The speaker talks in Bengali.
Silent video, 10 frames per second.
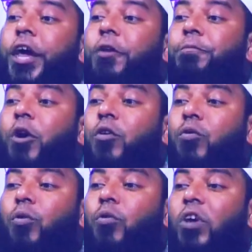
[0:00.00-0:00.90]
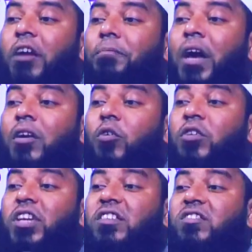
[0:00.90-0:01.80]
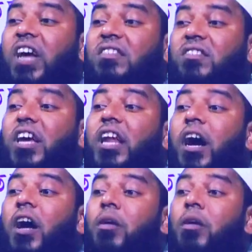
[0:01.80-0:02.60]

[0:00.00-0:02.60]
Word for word: এরপর কুকুর আর পান করতে চাচ্ছে না